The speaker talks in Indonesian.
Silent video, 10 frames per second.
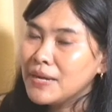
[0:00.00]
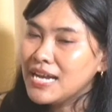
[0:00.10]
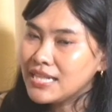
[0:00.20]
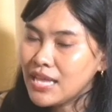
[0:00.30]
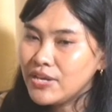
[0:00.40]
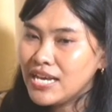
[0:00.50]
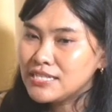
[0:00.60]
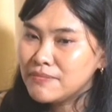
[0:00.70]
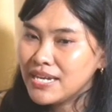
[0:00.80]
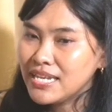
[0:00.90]
nggak tahu ya,
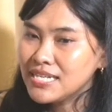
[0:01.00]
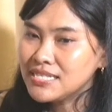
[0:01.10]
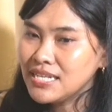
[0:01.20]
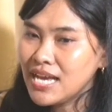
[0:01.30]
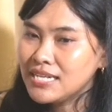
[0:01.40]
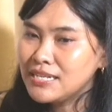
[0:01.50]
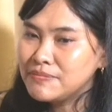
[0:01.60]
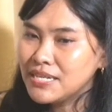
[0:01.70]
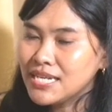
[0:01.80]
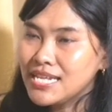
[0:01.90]
semakin kesini
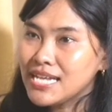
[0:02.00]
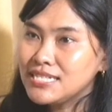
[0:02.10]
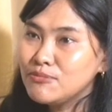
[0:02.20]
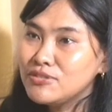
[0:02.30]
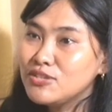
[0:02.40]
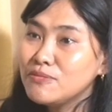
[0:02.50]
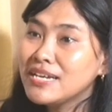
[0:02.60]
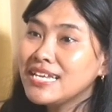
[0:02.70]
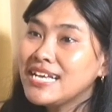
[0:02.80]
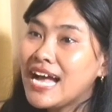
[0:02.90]
adabnya generasi muda tuh
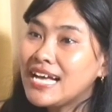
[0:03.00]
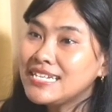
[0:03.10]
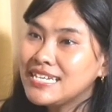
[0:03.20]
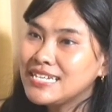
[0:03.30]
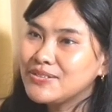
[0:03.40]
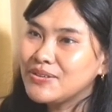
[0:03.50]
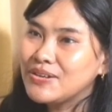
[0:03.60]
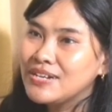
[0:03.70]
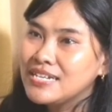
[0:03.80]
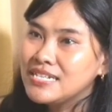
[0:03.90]
makin nggak ada gitu loh
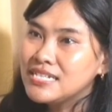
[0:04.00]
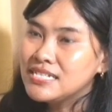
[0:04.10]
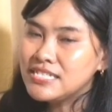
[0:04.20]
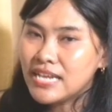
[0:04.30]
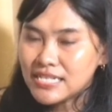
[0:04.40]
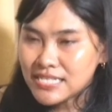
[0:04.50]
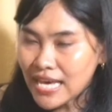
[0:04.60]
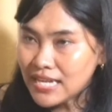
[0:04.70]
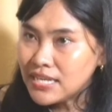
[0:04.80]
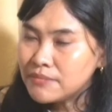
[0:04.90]
secara
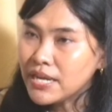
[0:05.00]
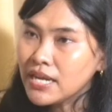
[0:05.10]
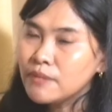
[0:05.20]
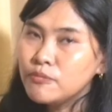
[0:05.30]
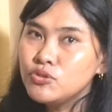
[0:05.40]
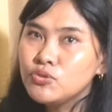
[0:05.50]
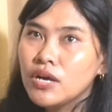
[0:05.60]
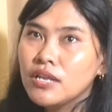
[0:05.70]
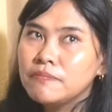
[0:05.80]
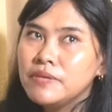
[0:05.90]
stylenya mereka pun
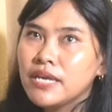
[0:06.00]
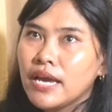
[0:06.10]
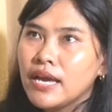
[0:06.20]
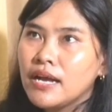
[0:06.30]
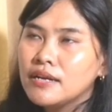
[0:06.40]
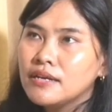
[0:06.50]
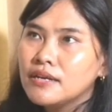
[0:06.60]
juga lebih kayak